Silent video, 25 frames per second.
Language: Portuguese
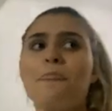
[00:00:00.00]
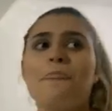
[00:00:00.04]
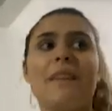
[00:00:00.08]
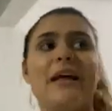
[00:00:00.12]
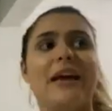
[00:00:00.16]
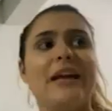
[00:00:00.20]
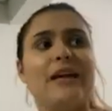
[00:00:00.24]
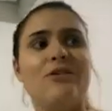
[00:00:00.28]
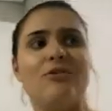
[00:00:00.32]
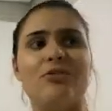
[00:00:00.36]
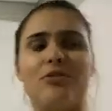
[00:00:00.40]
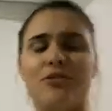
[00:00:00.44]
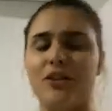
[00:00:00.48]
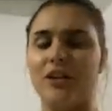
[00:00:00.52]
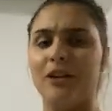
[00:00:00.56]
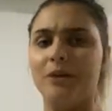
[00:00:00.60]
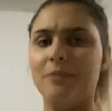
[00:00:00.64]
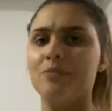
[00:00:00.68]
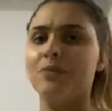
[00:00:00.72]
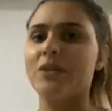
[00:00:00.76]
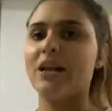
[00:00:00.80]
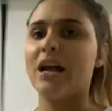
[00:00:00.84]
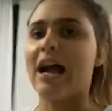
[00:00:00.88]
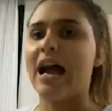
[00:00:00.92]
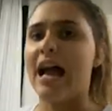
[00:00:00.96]
Enfim,
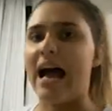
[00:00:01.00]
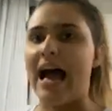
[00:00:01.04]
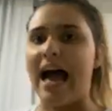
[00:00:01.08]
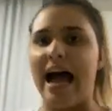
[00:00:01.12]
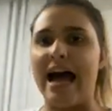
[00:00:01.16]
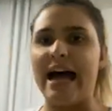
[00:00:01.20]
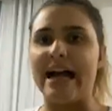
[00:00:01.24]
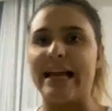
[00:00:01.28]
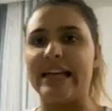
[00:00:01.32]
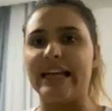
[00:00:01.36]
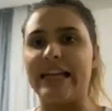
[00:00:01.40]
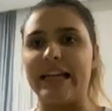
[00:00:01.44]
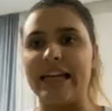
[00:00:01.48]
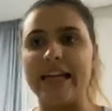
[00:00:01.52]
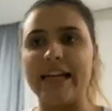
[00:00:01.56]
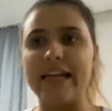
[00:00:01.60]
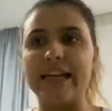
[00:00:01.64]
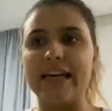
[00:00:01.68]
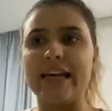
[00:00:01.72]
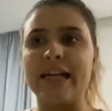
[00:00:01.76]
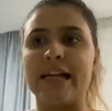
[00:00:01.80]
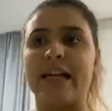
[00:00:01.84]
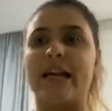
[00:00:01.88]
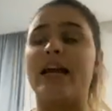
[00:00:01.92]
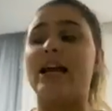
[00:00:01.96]

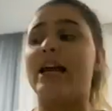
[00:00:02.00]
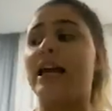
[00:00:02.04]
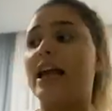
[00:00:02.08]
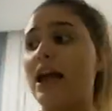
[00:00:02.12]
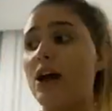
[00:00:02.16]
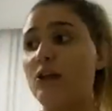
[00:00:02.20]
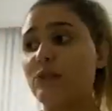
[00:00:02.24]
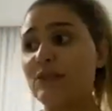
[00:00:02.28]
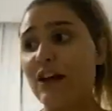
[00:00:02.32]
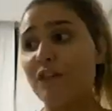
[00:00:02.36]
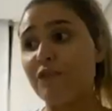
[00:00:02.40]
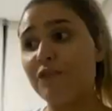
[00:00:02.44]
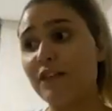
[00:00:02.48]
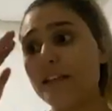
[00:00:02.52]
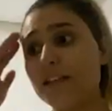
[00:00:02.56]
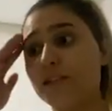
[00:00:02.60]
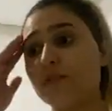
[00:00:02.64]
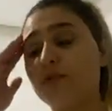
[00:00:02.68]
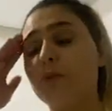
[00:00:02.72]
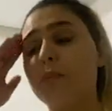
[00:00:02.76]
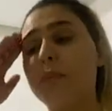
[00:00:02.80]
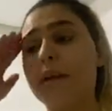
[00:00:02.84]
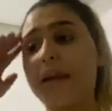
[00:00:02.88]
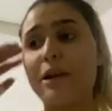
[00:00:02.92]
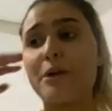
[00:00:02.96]
aí eu tava falando
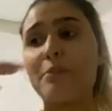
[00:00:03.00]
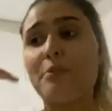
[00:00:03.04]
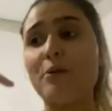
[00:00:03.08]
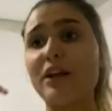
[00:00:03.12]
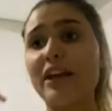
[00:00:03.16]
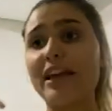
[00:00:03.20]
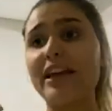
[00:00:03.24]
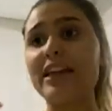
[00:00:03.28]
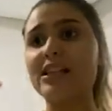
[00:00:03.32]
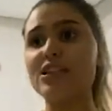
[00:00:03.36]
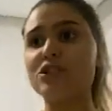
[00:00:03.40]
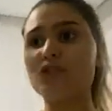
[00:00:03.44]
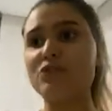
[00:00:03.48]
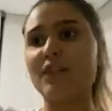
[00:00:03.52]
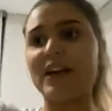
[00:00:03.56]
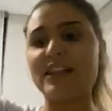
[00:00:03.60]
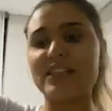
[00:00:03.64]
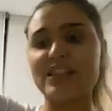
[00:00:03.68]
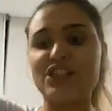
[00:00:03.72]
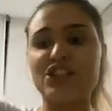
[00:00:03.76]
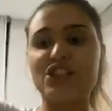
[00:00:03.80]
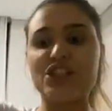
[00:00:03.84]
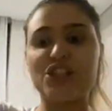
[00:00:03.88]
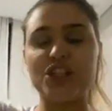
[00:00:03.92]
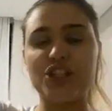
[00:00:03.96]
com o Breno, por que, que eles não
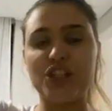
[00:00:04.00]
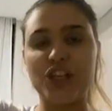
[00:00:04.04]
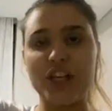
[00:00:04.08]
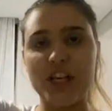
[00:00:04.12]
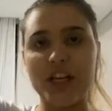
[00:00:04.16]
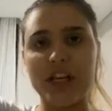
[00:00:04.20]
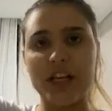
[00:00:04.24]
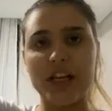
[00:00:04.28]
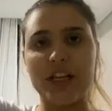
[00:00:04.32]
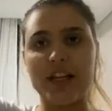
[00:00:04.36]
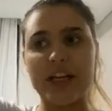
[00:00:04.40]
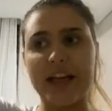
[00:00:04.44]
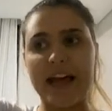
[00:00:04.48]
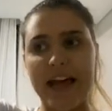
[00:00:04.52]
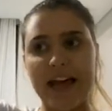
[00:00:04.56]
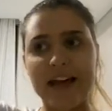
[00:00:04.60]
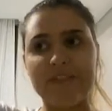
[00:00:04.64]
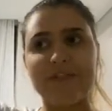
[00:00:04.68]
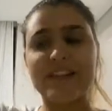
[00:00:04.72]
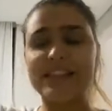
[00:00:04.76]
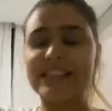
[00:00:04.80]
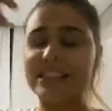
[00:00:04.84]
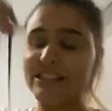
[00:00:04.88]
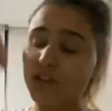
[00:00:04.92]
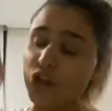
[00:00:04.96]
fazem xixi, é,
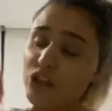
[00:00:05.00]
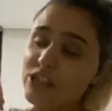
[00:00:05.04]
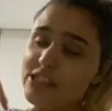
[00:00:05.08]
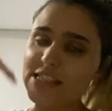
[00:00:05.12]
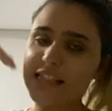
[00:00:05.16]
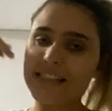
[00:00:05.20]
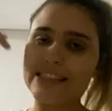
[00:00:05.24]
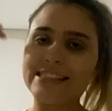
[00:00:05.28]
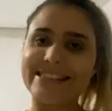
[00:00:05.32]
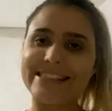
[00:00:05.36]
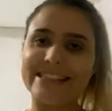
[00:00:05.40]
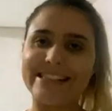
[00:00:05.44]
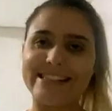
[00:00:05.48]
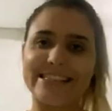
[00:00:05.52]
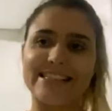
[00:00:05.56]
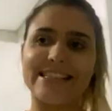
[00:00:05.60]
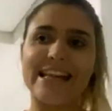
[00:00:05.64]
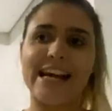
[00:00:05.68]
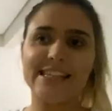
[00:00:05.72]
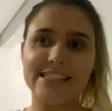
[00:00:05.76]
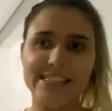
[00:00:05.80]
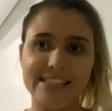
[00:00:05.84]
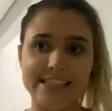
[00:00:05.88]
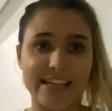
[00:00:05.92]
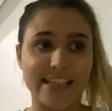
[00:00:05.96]
fazem todas as
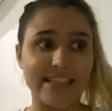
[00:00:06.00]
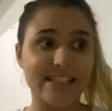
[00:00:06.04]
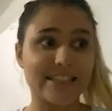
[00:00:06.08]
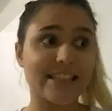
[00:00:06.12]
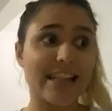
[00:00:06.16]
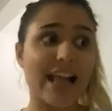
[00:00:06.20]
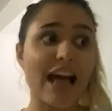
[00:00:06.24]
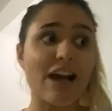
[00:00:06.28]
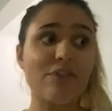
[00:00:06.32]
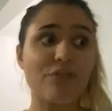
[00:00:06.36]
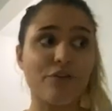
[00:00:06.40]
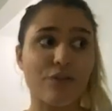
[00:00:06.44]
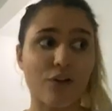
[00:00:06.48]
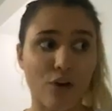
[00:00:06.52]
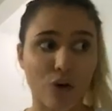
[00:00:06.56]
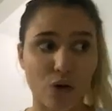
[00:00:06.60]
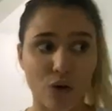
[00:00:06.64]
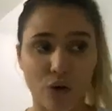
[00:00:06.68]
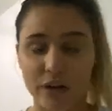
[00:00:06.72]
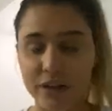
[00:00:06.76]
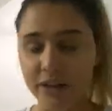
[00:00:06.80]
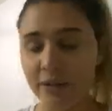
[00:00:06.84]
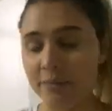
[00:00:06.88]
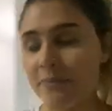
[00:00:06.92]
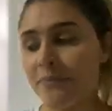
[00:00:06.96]
necessidades deles lá
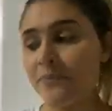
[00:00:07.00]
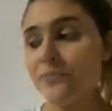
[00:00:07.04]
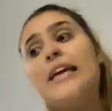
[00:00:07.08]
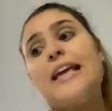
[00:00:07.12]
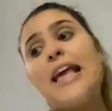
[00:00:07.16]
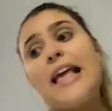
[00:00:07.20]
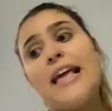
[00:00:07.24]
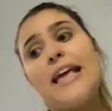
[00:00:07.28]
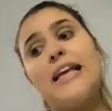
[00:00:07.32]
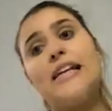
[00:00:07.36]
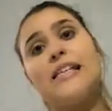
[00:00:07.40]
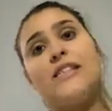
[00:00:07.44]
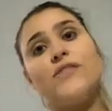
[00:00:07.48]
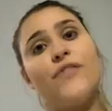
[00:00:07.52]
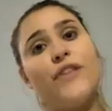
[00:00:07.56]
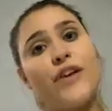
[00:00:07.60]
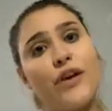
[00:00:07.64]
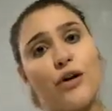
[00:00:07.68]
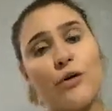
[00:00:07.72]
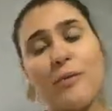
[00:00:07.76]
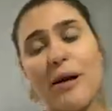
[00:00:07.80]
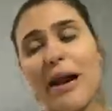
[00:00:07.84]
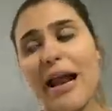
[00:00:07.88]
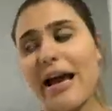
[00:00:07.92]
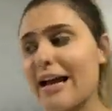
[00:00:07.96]
fora, e aí eles
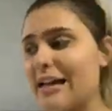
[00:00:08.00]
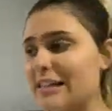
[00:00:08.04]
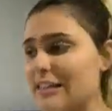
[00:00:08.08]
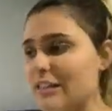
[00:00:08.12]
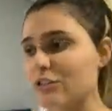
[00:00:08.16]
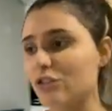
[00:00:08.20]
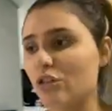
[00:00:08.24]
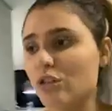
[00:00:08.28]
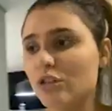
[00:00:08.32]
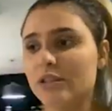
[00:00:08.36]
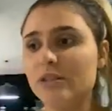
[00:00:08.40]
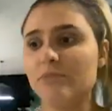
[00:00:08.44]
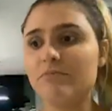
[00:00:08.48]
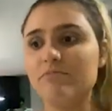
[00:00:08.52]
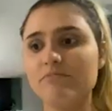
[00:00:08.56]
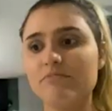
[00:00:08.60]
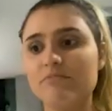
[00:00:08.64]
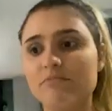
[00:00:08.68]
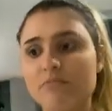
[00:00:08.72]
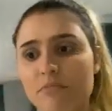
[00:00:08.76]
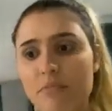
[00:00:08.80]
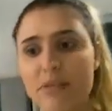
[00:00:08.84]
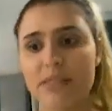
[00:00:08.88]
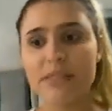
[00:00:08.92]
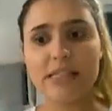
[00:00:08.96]
ficam pela casa toda,
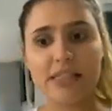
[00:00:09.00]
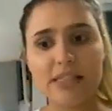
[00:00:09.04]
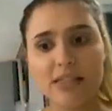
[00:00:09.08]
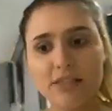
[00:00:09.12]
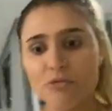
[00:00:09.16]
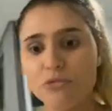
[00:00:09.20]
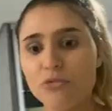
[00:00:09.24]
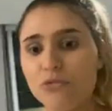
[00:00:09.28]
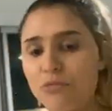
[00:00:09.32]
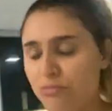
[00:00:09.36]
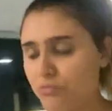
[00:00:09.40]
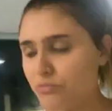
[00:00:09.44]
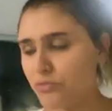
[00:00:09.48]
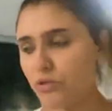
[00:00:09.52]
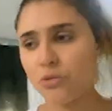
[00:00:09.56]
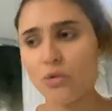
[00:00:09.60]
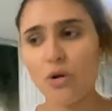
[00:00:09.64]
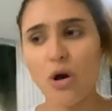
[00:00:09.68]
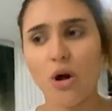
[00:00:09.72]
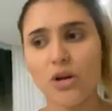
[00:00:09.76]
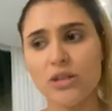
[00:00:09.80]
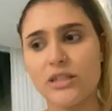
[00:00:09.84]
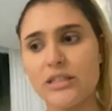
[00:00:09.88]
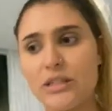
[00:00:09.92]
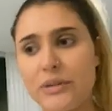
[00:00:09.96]
mas eles não, não
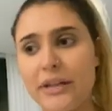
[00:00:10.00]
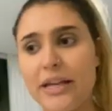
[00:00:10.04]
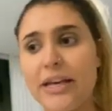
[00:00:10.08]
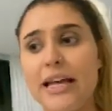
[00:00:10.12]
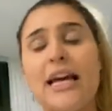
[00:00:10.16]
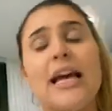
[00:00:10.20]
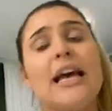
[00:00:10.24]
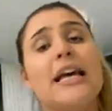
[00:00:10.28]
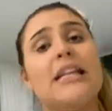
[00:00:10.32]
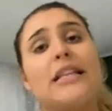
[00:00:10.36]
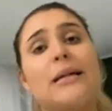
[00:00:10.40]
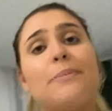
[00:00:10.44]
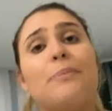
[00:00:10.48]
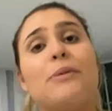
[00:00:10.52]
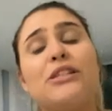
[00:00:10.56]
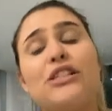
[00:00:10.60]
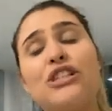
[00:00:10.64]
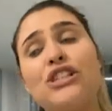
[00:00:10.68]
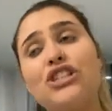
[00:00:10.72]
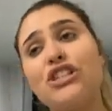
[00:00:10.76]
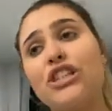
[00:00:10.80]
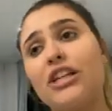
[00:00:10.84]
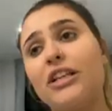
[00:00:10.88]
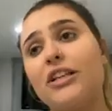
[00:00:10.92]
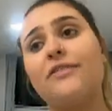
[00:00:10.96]
gostam, né? Depois a
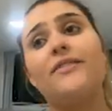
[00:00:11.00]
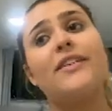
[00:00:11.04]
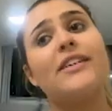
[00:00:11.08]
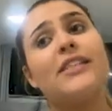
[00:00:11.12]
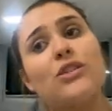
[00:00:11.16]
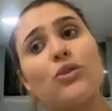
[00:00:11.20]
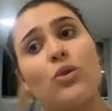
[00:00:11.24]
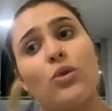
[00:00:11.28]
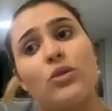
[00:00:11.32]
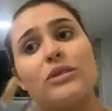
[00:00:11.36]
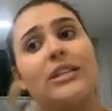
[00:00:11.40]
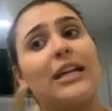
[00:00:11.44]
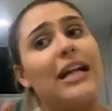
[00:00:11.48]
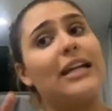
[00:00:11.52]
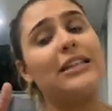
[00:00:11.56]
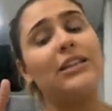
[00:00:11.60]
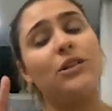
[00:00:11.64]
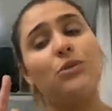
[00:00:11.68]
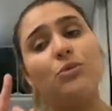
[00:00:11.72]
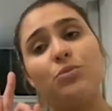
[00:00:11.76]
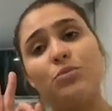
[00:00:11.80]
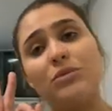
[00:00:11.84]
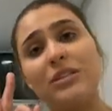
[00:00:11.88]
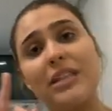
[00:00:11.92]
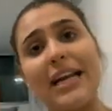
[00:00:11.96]
gente tem que ver se
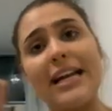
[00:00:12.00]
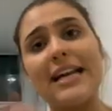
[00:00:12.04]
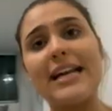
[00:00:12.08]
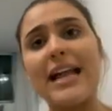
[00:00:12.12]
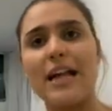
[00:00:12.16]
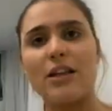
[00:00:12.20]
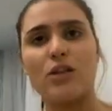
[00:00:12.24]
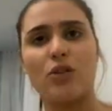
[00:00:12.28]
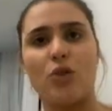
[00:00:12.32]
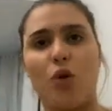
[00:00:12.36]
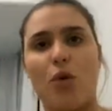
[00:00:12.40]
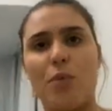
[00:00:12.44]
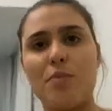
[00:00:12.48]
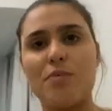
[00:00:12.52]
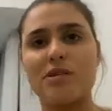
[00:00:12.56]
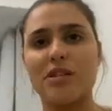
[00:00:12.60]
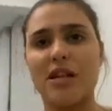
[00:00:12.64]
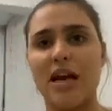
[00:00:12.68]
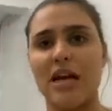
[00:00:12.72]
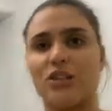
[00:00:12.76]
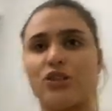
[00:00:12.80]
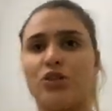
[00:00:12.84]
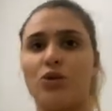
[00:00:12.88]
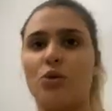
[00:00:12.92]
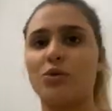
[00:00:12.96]
contratam um treinador pros
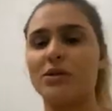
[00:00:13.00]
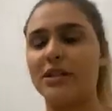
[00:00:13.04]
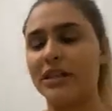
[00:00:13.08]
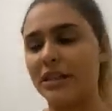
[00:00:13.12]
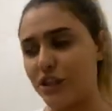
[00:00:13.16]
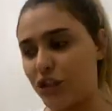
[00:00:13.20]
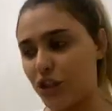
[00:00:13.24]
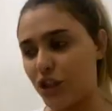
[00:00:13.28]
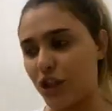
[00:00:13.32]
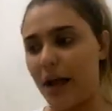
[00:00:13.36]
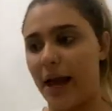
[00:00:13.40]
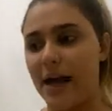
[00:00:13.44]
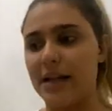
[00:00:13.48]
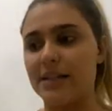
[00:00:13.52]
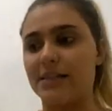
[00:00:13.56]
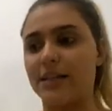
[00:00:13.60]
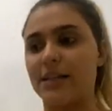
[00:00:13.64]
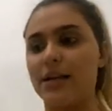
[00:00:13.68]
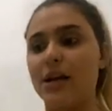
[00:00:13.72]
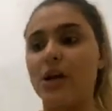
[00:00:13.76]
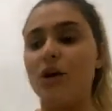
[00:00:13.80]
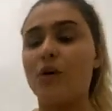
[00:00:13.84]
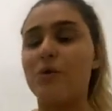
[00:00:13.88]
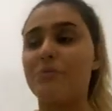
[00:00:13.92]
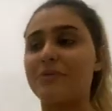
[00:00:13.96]
cachorros aqui de casa,
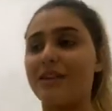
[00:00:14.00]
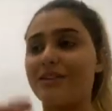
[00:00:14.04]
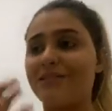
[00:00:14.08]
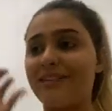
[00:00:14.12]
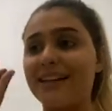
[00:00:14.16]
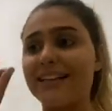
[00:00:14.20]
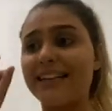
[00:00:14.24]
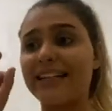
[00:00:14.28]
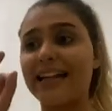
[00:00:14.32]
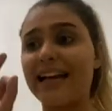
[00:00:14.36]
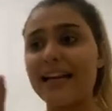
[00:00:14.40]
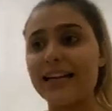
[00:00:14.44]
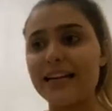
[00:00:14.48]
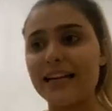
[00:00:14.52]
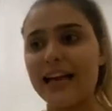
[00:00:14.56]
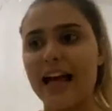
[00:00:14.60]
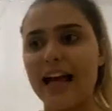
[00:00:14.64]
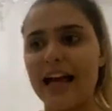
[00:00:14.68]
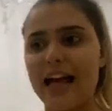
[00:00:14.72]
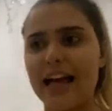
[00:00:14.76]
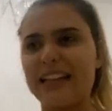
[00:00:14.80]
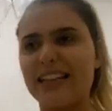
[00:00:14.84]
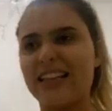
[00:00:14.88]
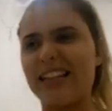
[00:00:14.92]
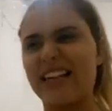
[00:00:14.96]
porque vai
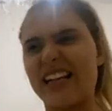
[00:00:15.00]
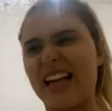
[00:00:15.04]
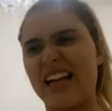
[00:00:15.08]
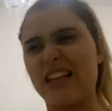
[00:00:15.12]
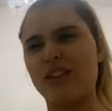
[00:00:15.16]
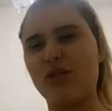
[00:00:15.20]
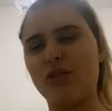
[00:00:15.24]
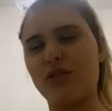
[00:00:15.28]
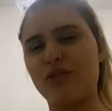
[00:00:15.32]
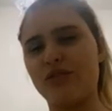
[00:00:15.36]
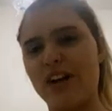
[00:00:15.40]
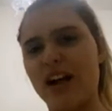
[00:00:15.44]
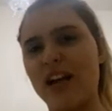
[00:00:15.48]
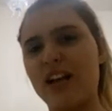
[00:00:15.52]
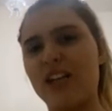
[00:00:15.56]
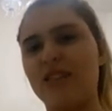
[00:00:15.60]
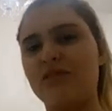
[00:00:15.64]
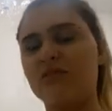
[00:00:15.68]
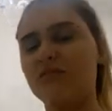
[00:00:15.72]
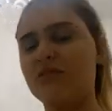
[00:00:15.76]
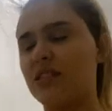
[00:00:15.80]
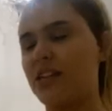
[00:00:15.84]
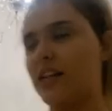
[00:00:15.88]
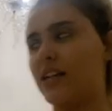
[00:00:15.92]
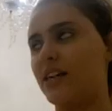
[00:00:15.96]
treinar, é treinador que fala,
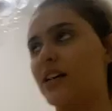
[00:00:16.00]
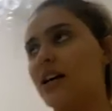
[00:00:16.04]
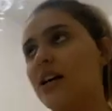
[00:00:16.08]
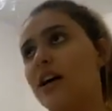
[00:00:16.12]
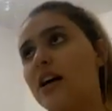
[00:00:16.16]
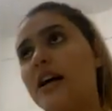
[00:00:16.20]
não sei.